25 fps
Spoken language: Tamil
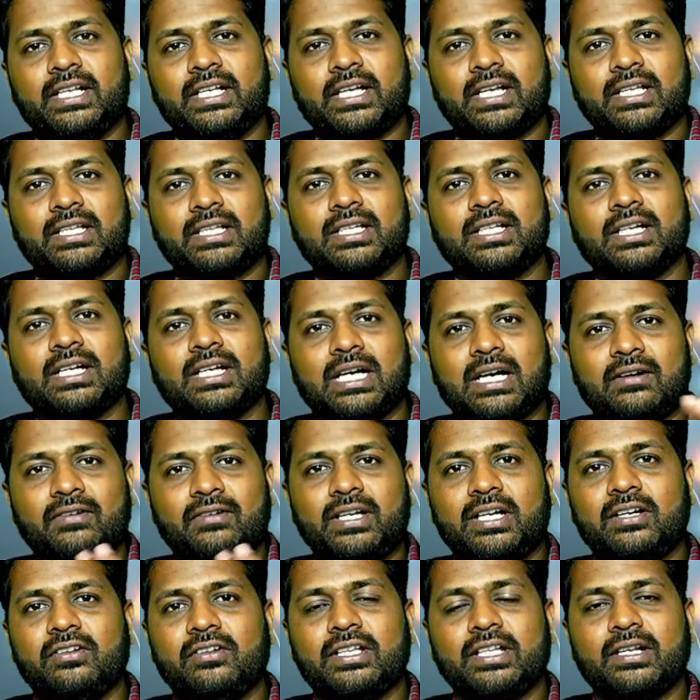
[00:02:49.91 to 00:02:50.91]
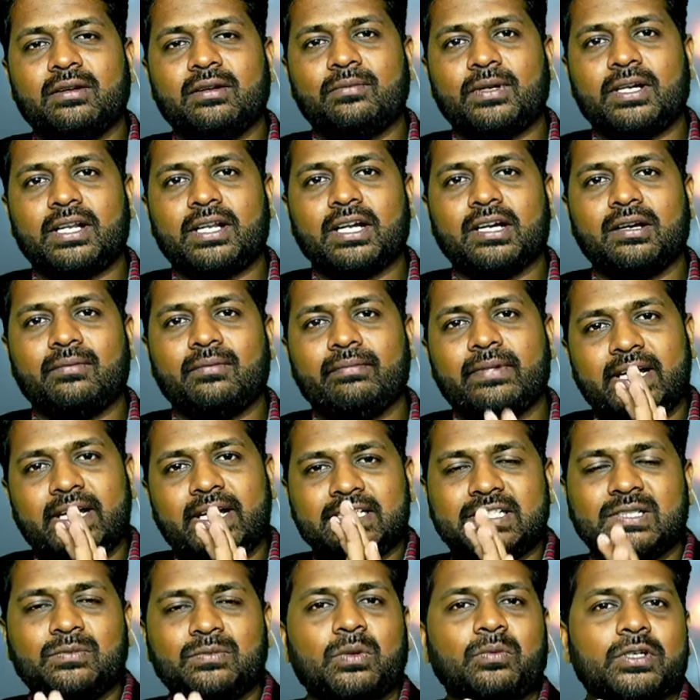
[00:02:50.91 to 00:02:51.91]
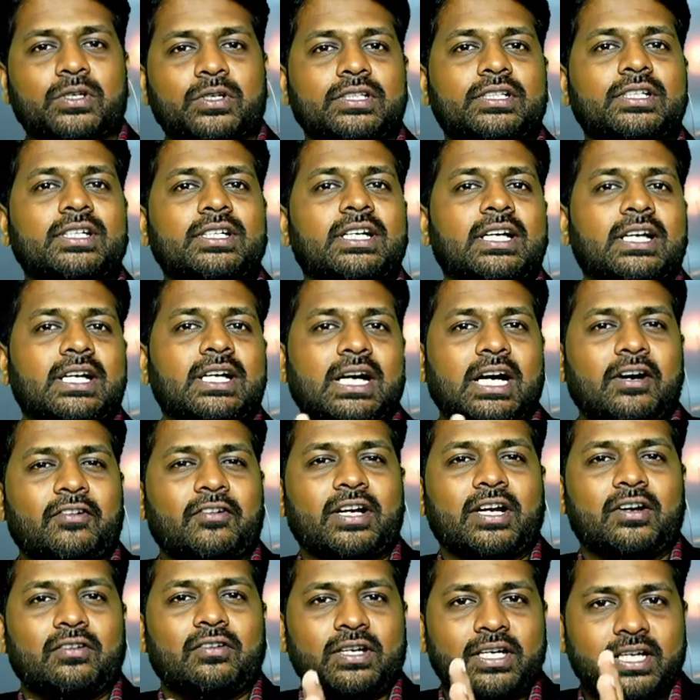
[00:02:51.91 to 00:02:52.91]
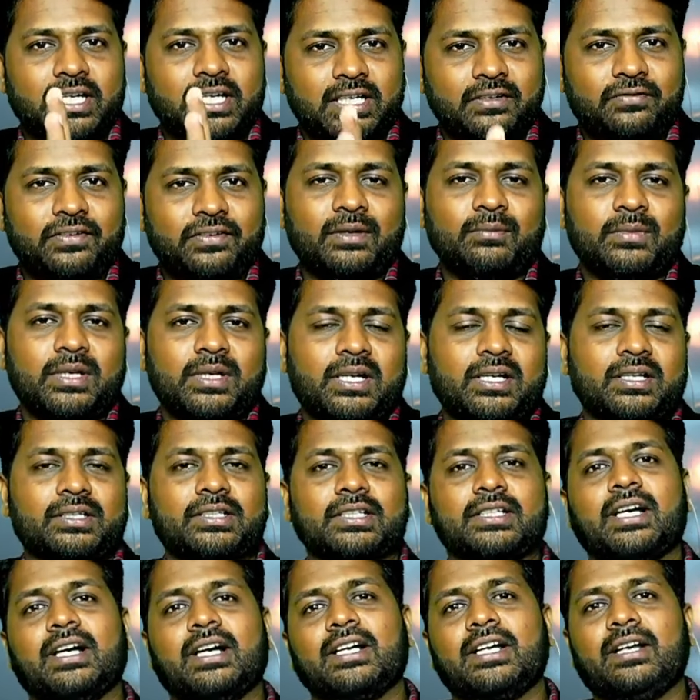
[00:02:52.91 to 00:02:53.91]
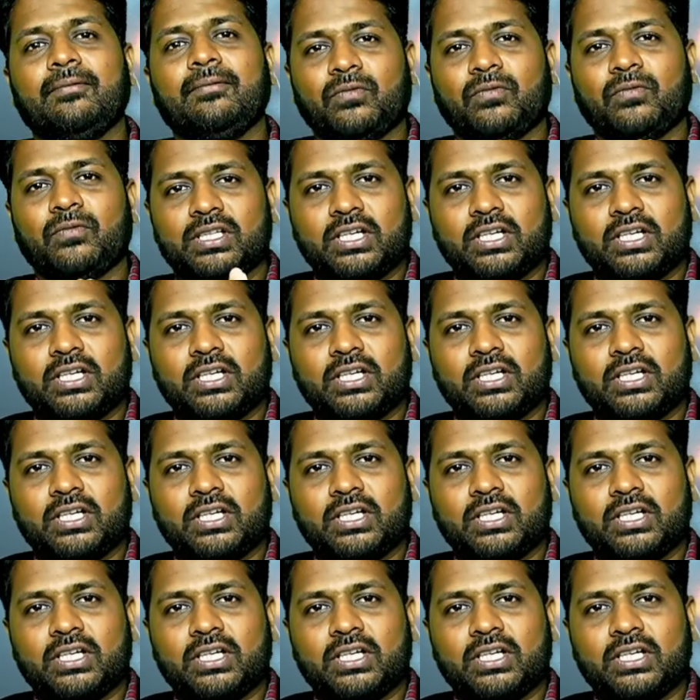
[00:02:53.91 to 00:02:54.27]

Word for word: அதே நேரத்தில் அவர்கள் என்ன பண்ணுறாங்க மேக்ஸிமம் வந்து அவர்களோட டிஃபெண்ட் பண்ணுறதுக்காக